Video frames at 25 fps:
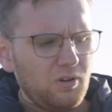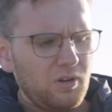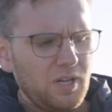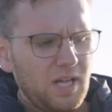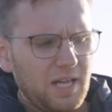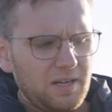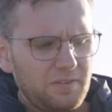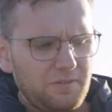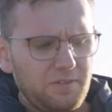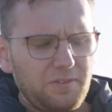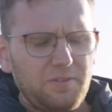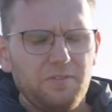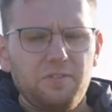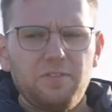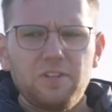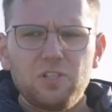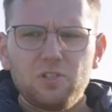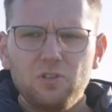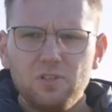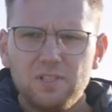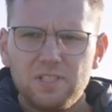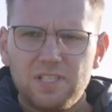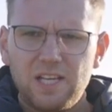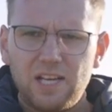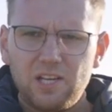larwy
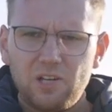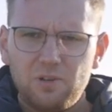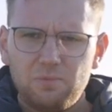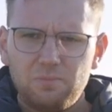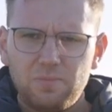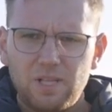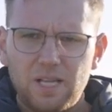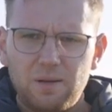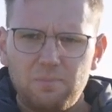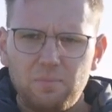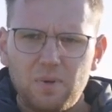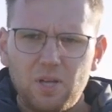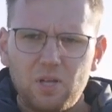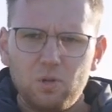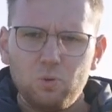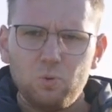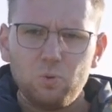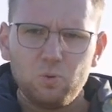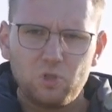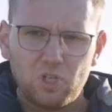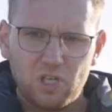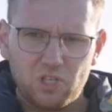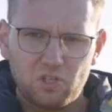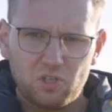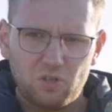wyrządzają nam
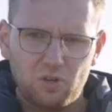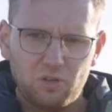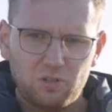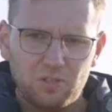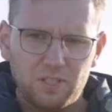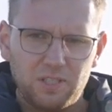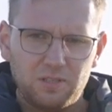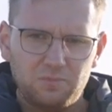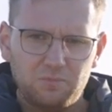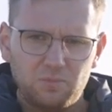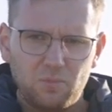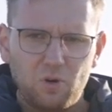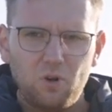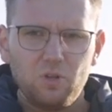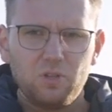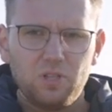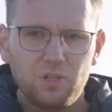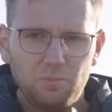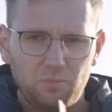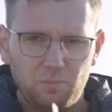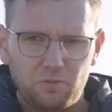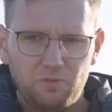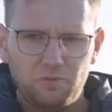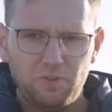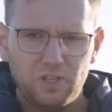duże szkody, o
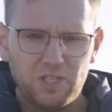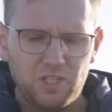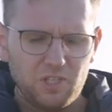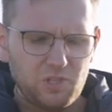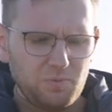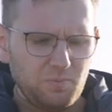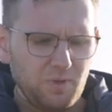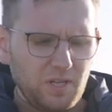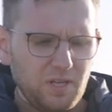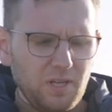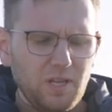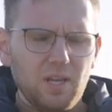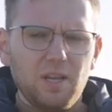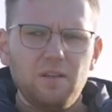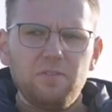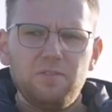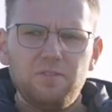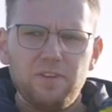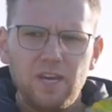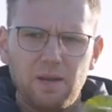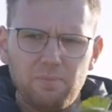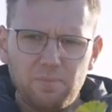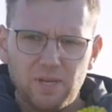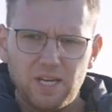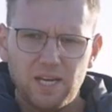tym mówiliśmy.
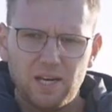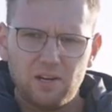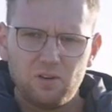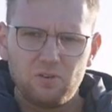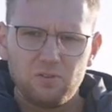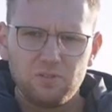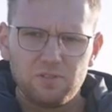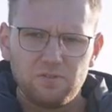Wiemy, jak go